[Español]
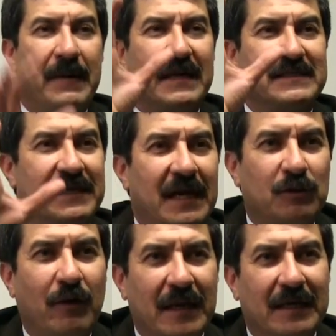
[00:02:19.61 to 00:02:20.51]
para
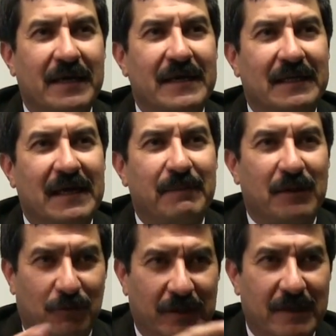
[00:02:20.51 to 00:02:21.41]
cerrar toda la calle
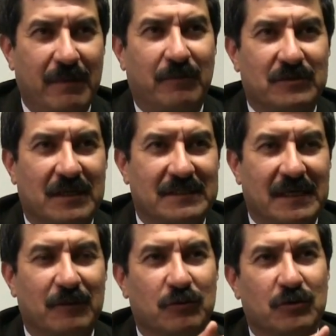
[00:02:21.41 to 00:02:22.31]
Aldama donde íbamos a
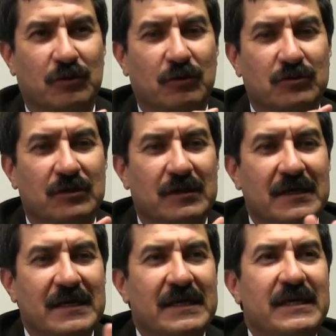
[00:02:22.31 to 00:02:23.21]
estar nosotros
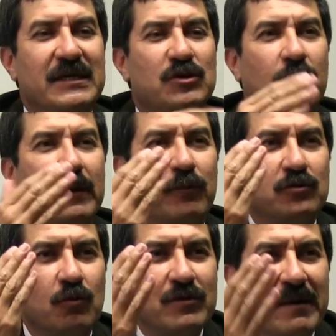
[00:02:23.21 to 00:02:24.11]
y
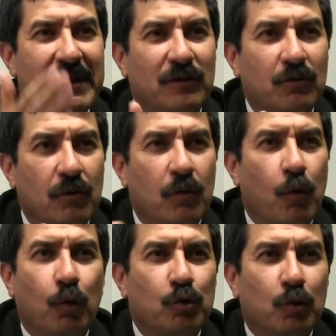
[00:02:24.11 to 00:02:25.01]
sobrepuso un evento
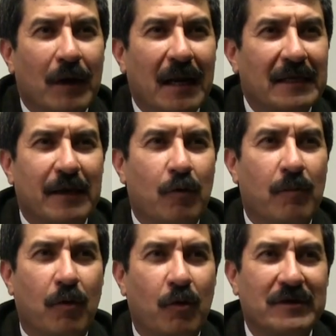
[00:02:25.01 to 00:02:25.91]
cultural al que
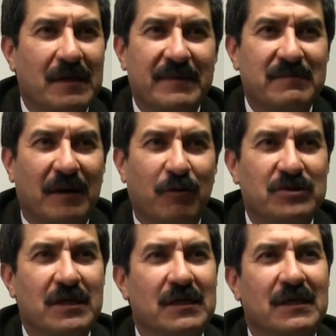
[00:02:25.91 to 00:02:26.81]
convocó esa misma
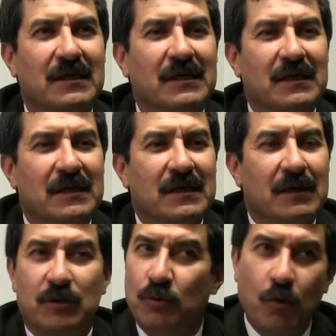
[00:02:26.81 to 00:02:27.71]
noche.
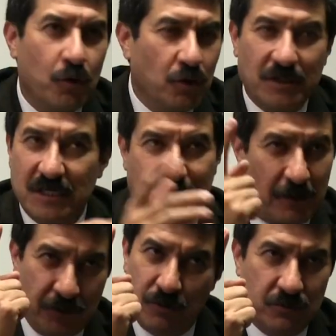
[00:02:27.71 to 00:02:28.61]
No, se les
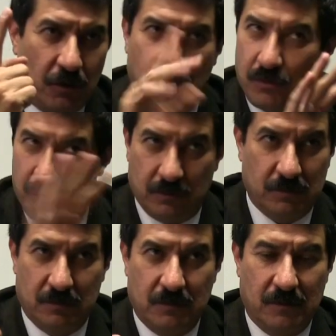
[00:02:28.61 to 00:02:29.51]
paró ni un solo
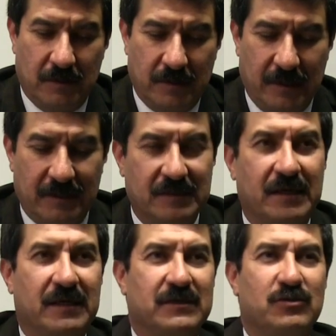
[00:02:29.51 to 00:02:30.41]

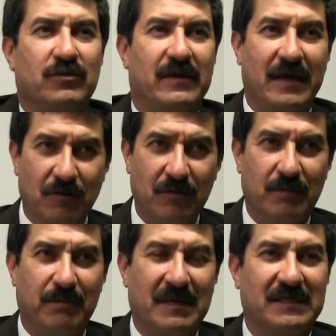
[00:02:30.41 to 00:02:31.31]
este, ciudadano,
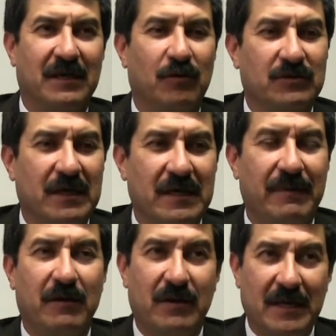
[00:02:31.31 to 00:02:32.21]
más que los que
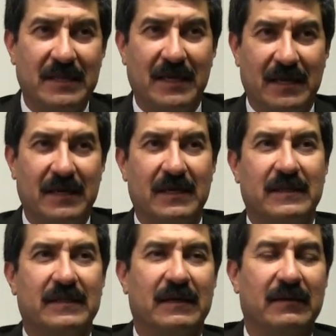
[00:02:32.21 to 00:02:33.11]
llevaron ahí
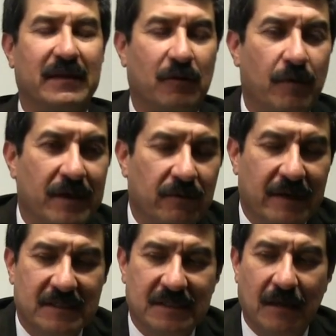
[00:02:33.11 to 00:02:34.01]
del gobierno
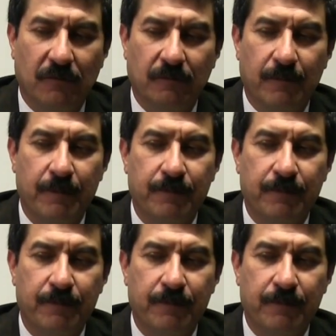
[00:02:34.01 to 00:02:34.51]
del Estado,